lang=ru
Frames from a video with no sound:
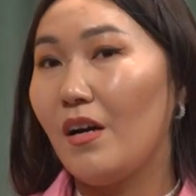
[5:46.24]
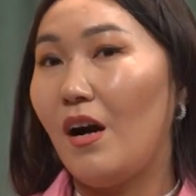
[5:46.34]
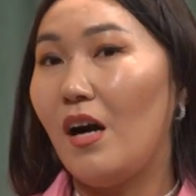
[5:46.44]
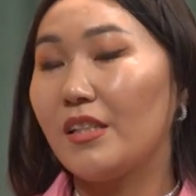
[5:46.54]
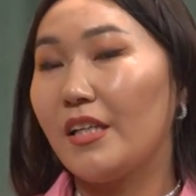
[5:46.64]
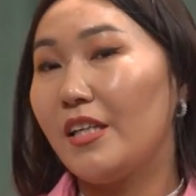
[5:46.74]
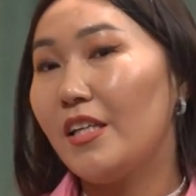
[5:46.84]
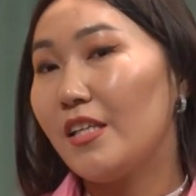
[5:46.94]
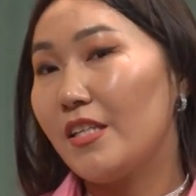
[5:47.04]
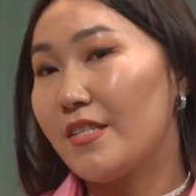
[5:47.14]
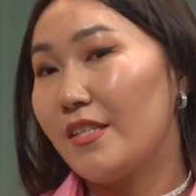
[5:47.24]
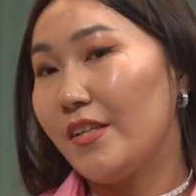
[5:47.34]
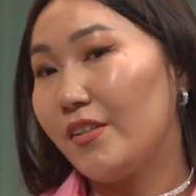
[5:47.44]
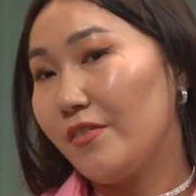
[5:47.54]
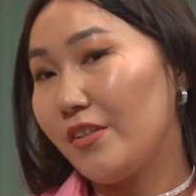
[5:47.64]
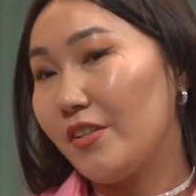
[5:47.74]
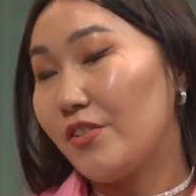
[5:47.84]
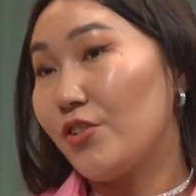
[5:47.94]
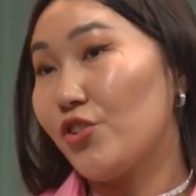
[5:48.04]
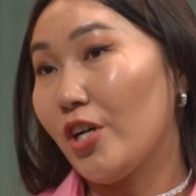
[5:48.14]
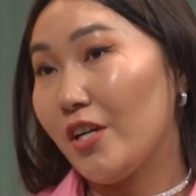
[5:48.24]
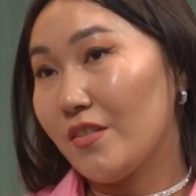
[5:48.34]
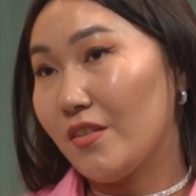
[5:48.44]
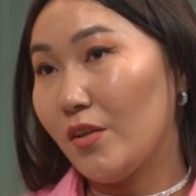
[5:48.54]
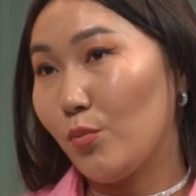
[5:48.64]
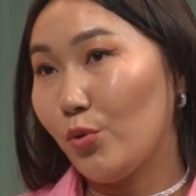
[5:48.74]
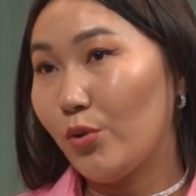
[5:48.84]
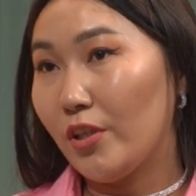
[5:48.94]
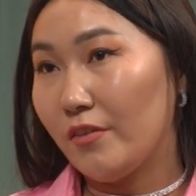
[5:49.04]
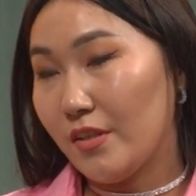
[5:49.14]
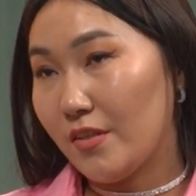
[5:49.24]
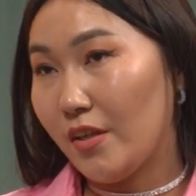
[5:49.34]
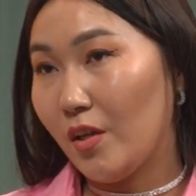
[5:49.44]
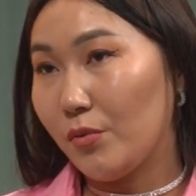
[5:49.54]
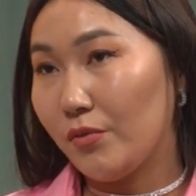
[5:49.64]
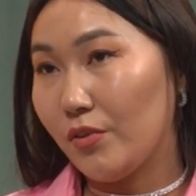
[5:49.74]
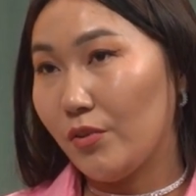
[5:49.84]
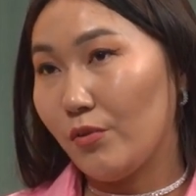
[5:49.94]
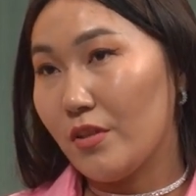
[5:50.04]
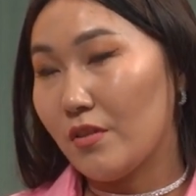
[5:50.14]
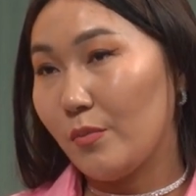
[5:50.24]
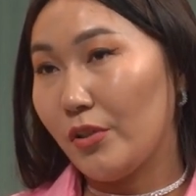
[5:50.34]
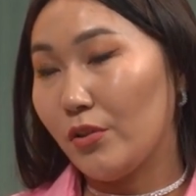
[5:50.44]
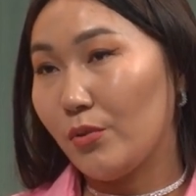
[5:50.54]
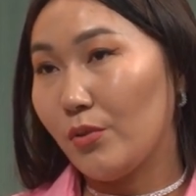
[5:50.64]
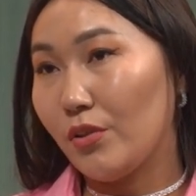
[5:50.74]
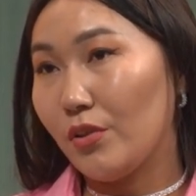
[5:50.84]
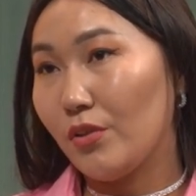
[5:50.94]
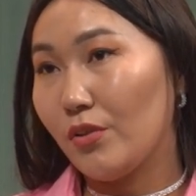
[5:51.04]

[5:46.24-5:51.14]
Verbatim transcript: А какие исследования сейчас наиболее востребованы у вас в лаборатории?